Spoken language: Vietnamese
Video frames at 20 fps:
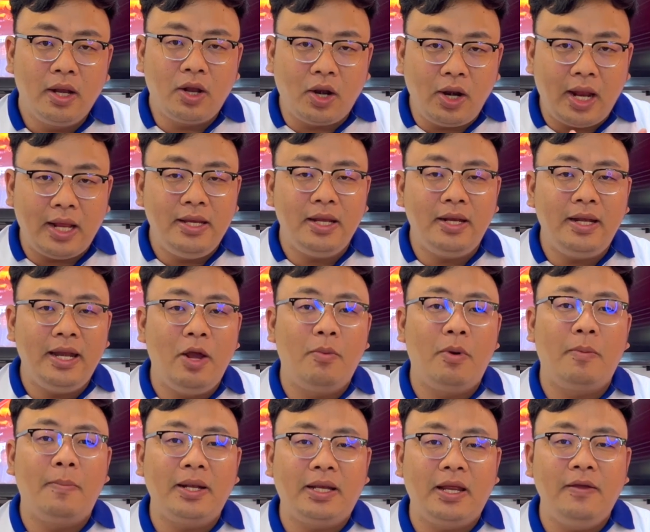đó là những điều mà
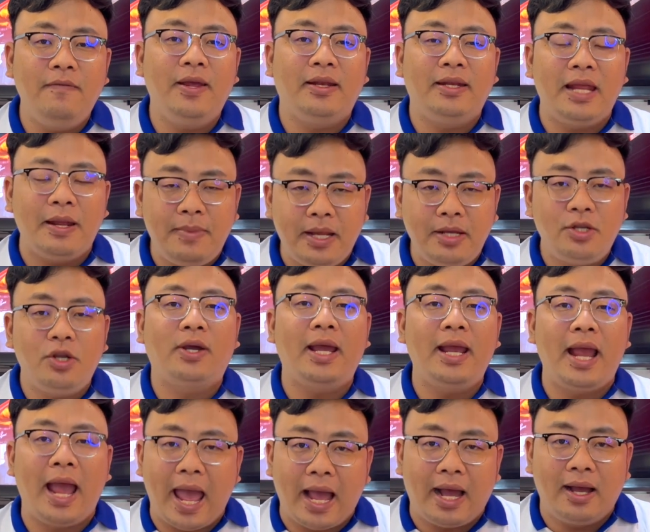mắt kính Việt đem đến cho khách
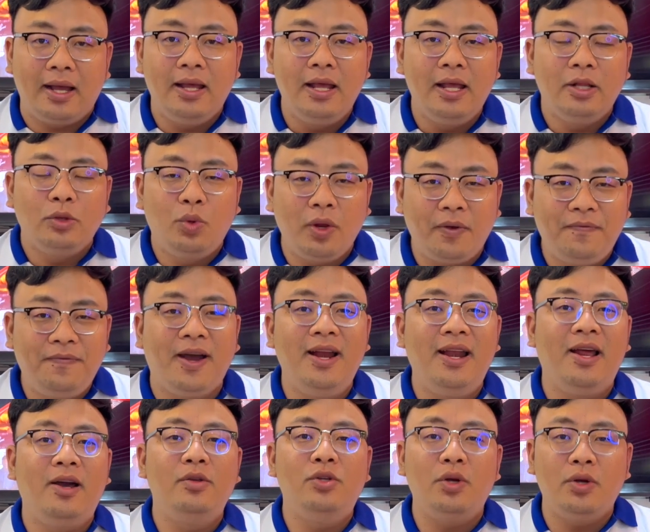hàng tuyệt vời là
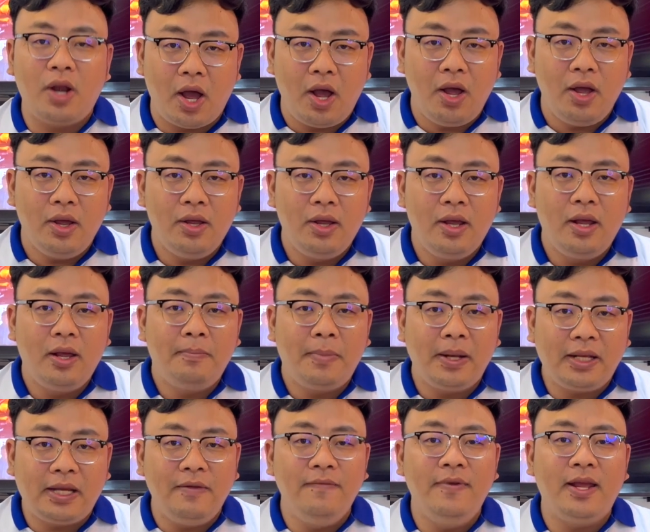ở chỗ đó mắt
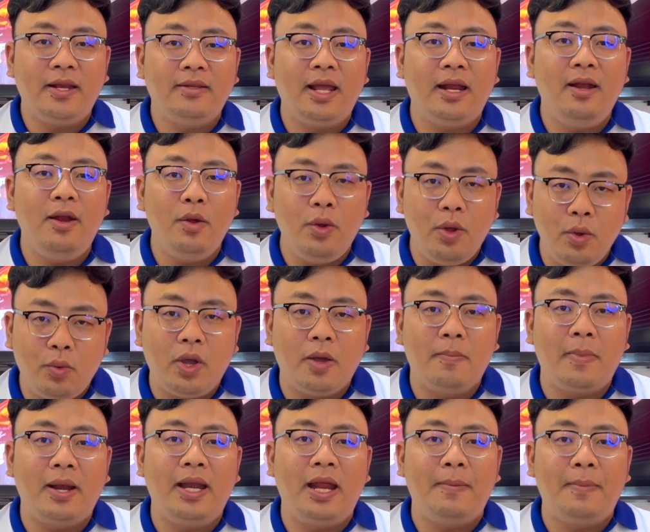kính Việt đại lý ủy quyền
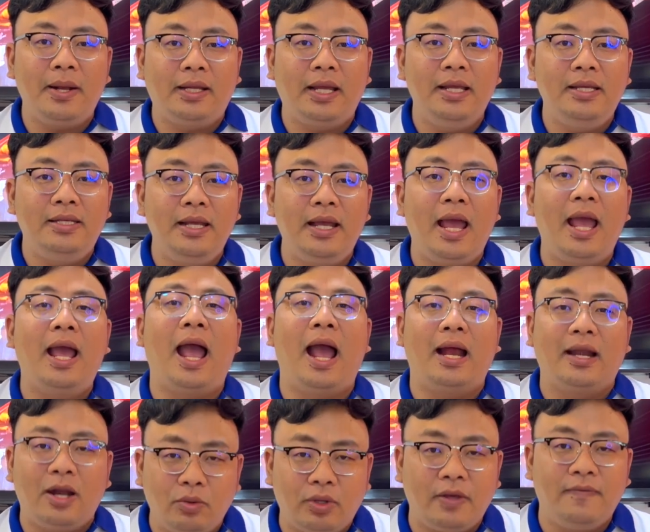bán lẻ mắt kính chính hãng hàng
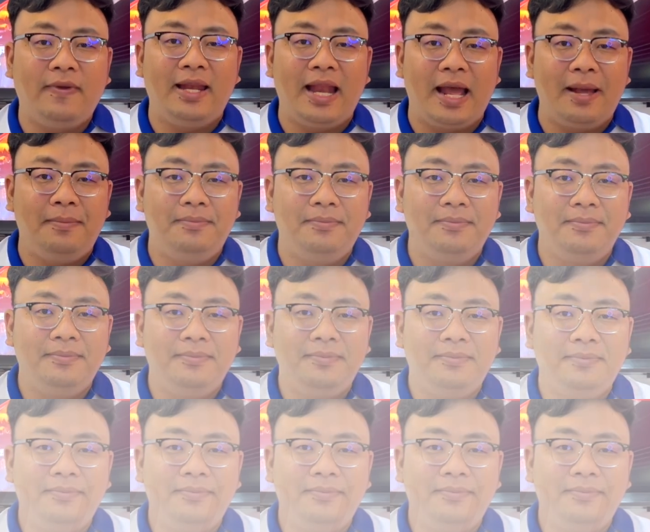đầu tại Việt Nam